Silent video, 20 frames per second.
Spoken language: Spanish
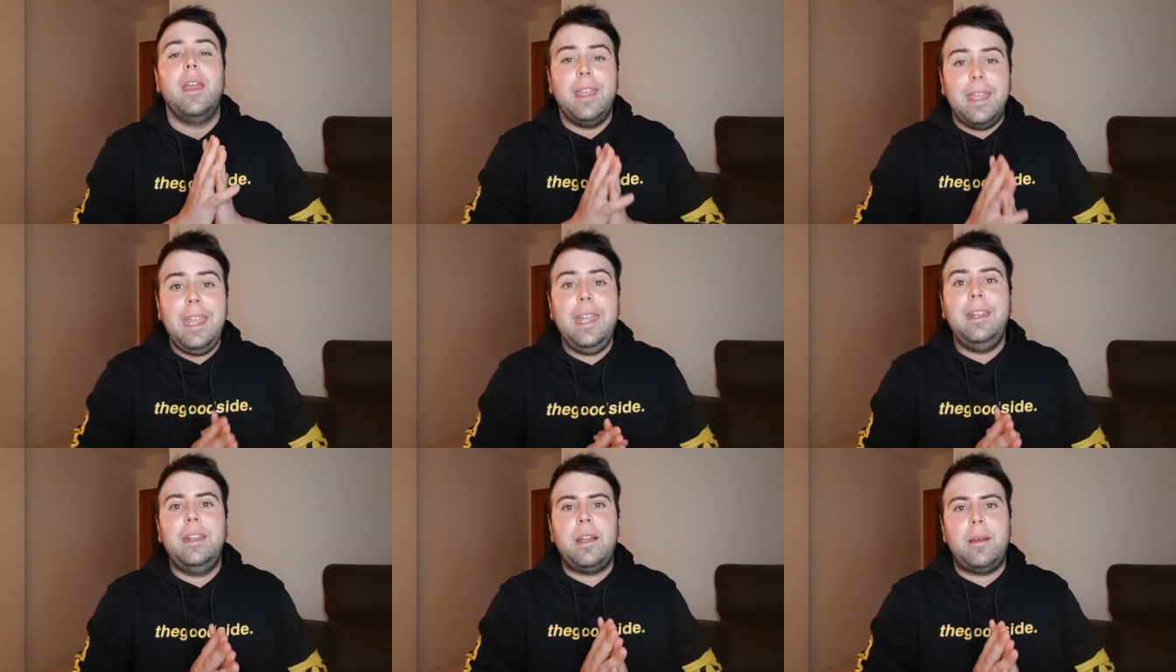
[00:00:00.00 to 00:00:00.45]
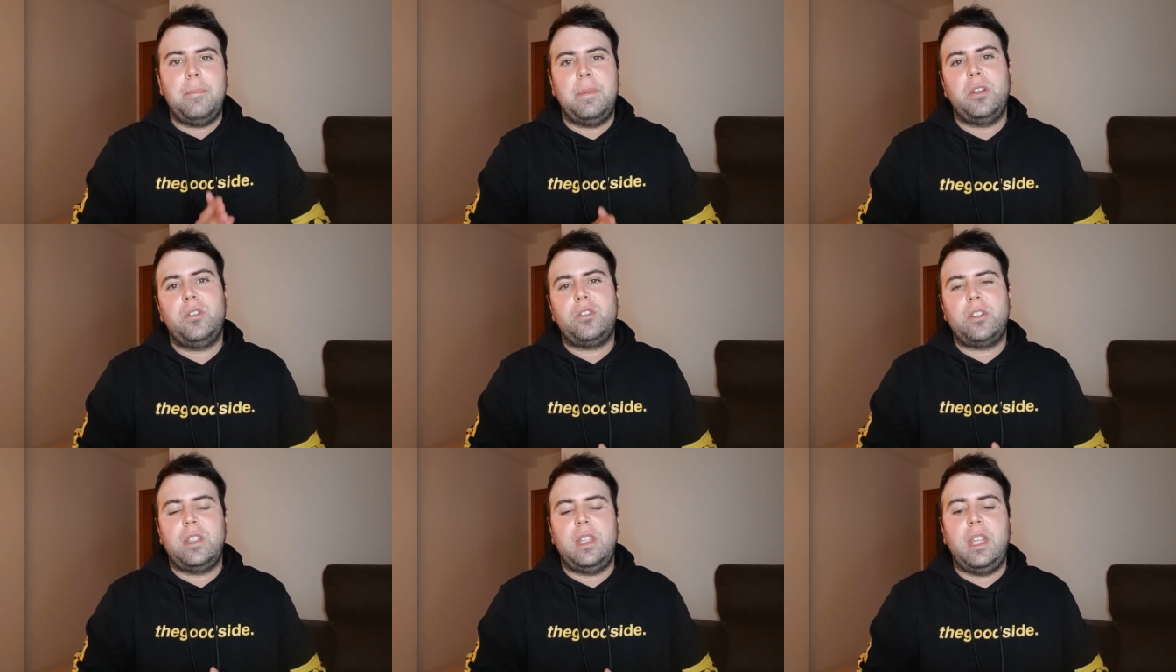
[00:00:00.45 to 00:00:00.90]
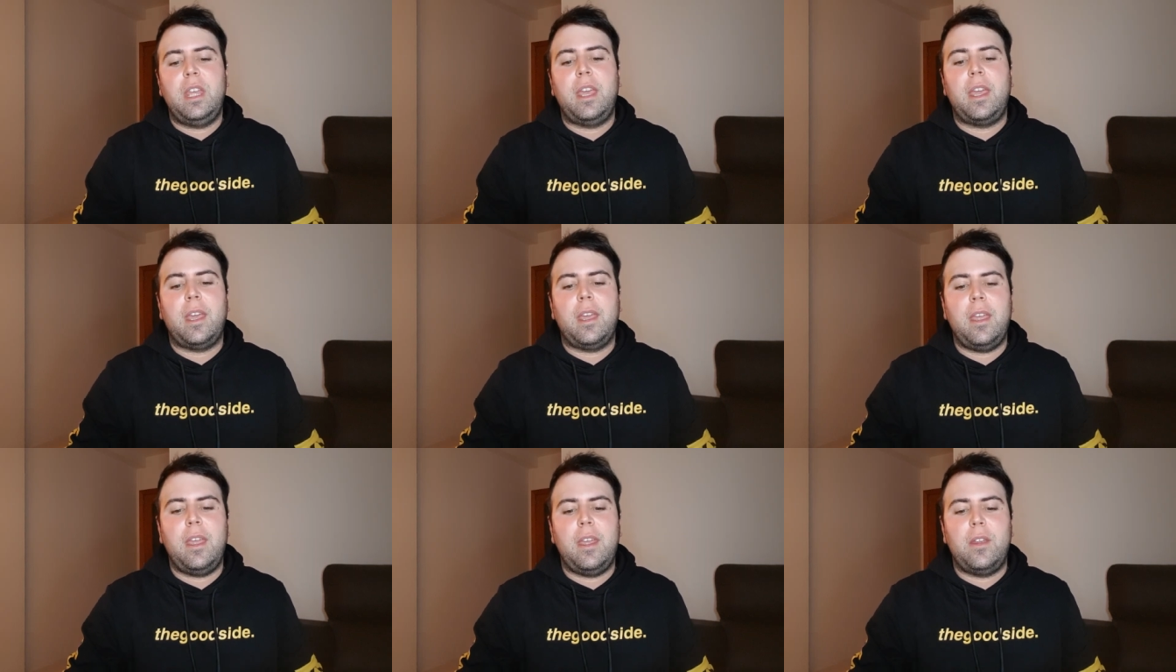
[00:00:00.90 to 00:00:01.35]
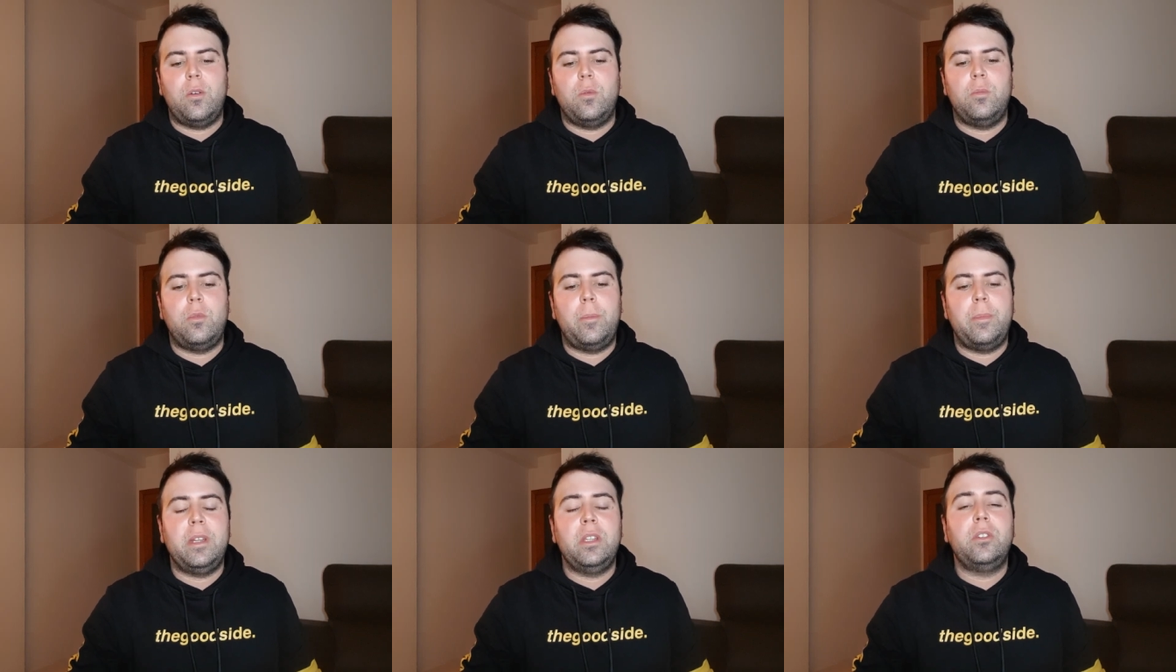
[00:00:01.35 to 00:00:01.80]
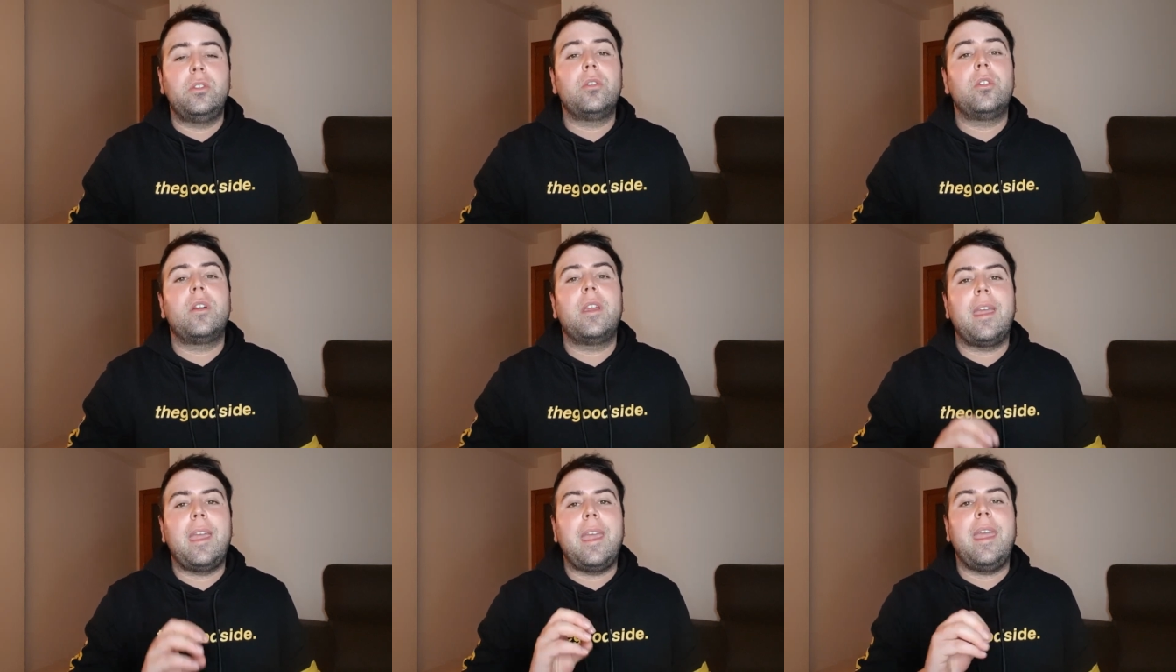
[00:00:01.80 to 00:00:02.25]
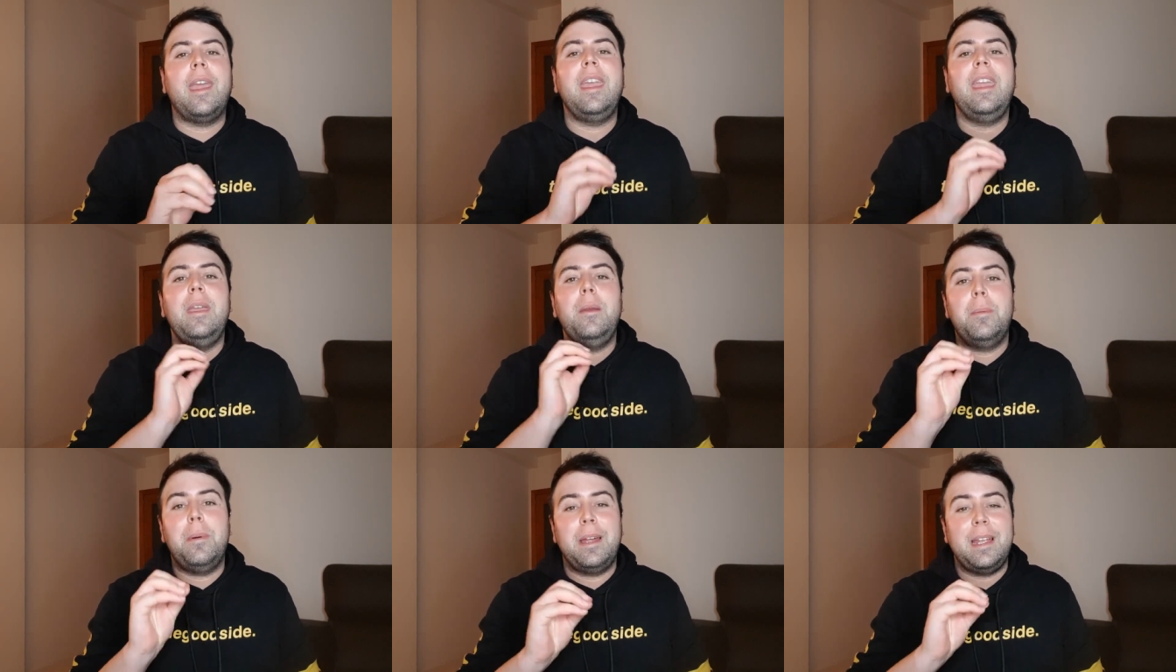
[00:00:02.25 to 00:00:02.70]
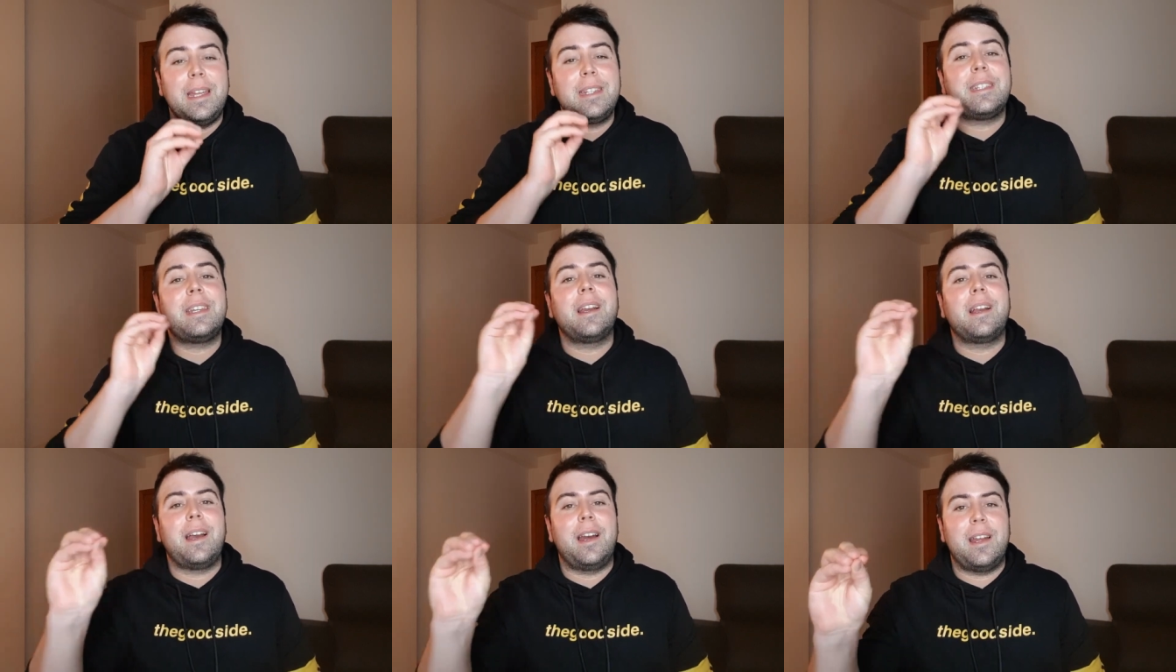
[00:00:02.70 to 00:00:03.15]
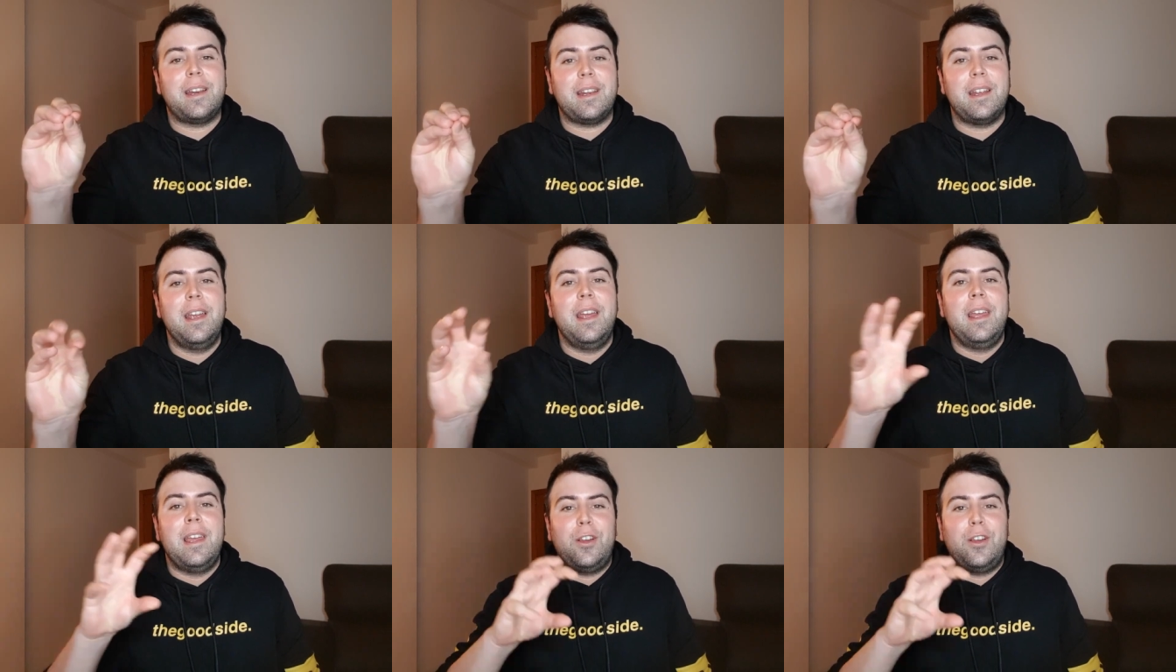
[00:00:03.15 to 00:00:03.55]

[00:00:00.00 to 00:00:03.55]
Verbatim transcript: y también os dije en un momento que iba a sacar